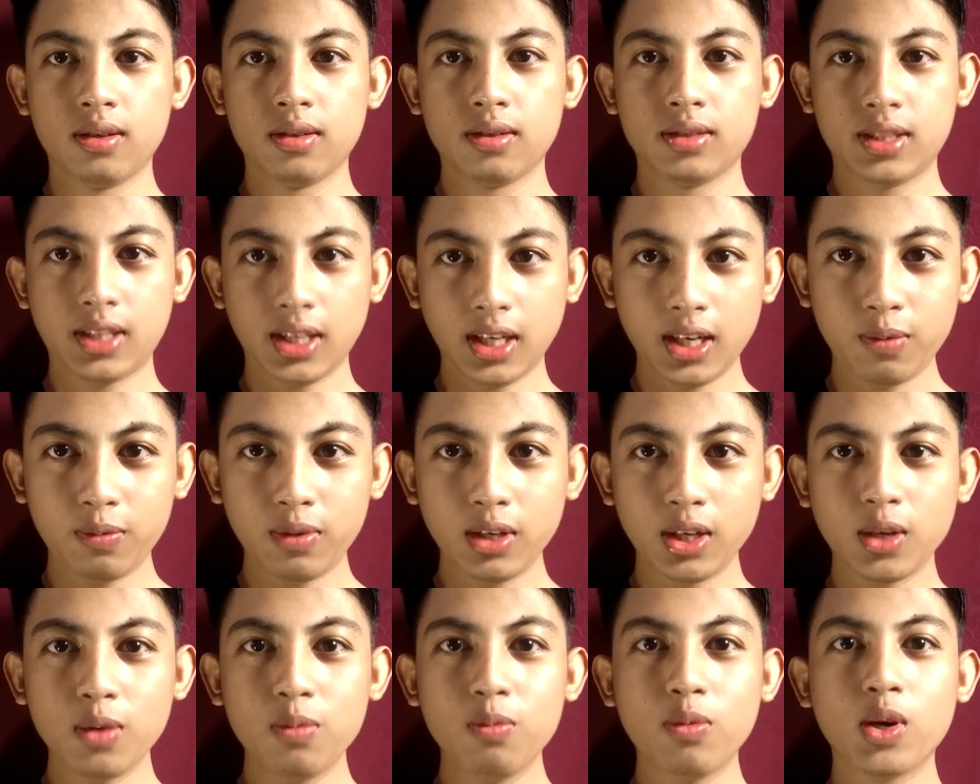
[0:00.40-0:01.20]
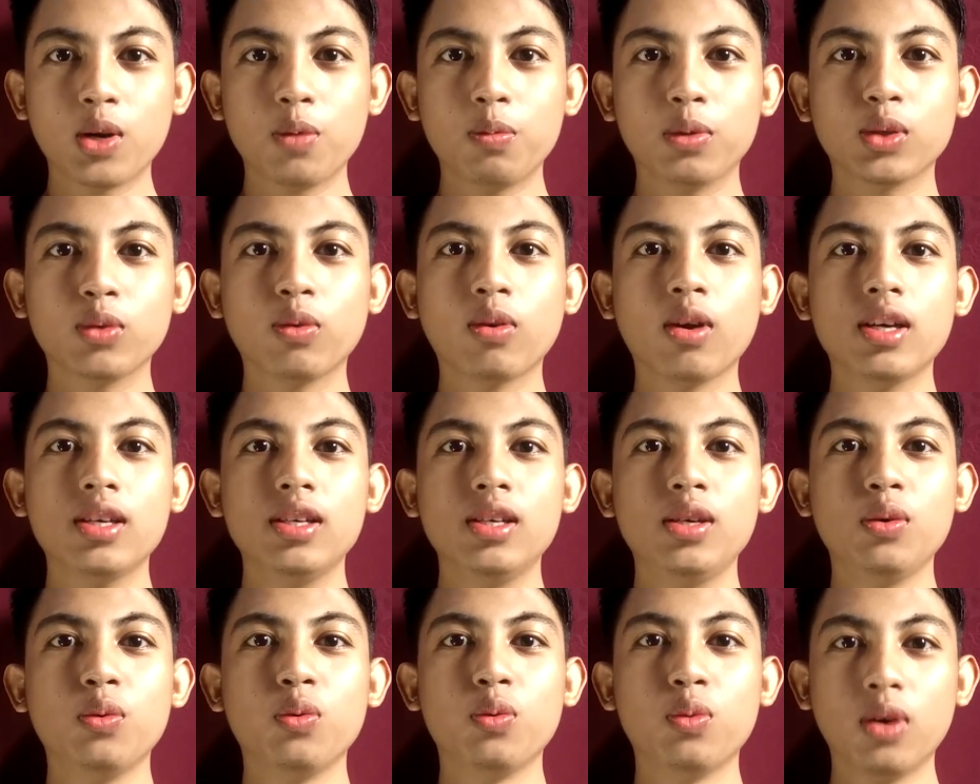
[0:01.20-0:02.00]
Assalamualaikum
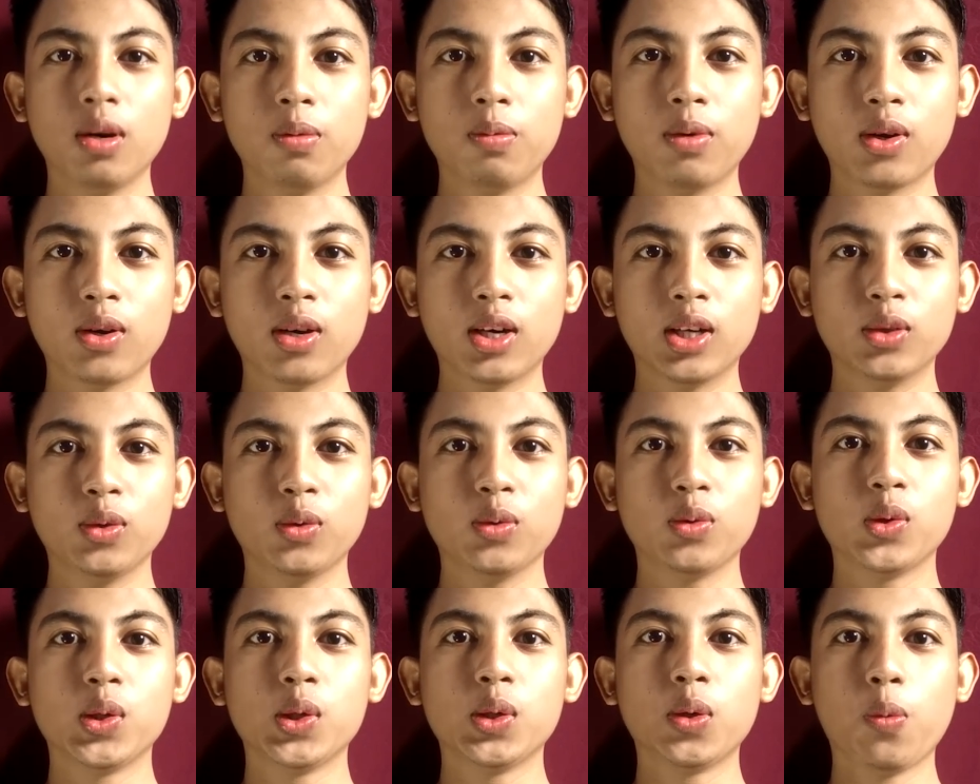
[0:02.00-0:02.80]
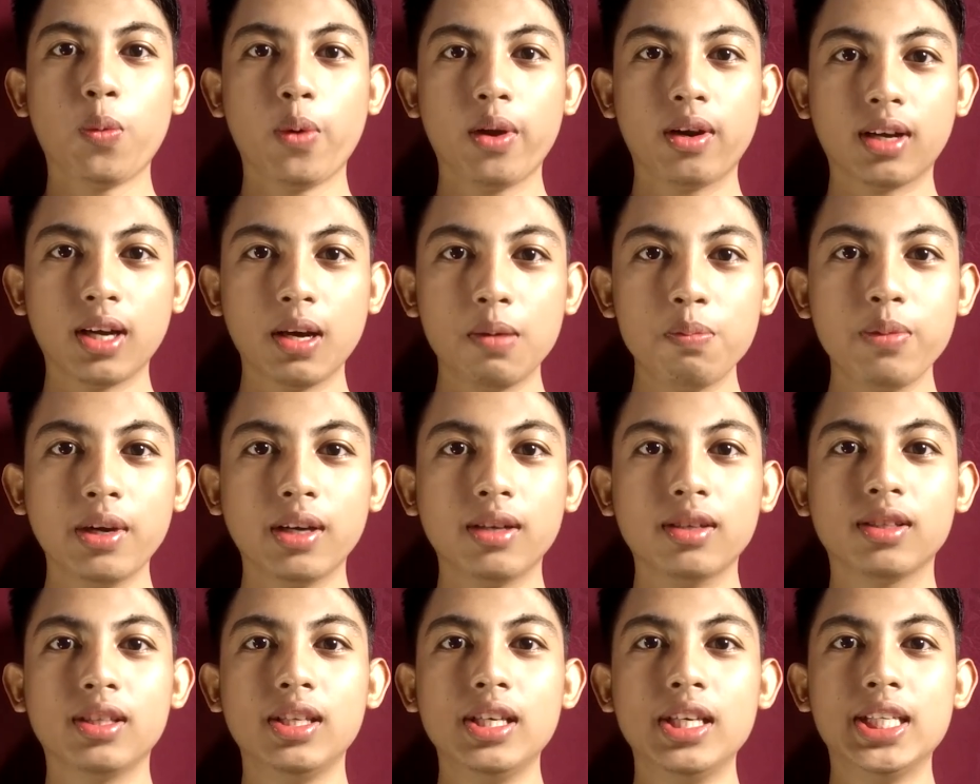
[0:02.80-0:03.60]
warahmatullahi wabarakatuh Welcome
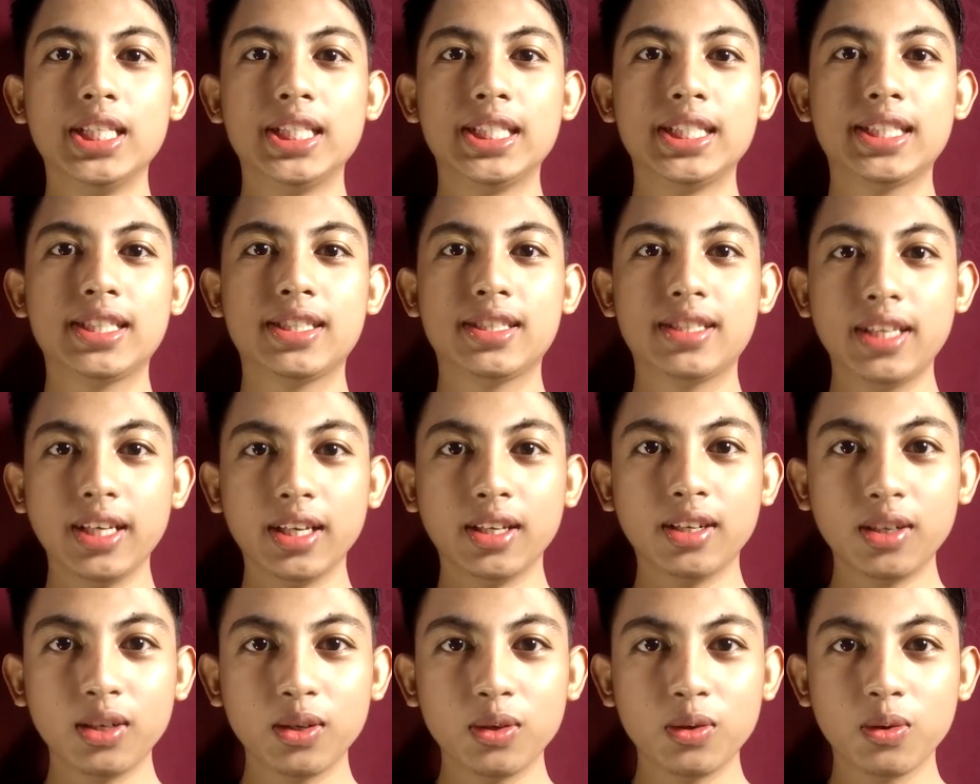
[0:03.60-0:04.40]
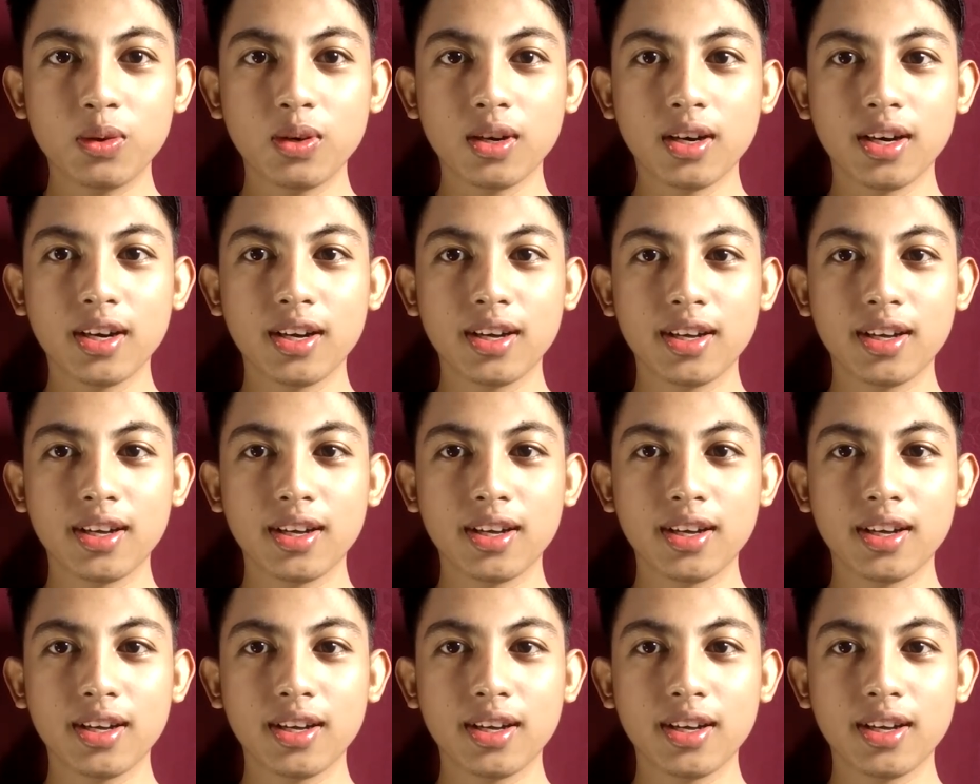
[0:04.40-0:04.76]
back di channel gua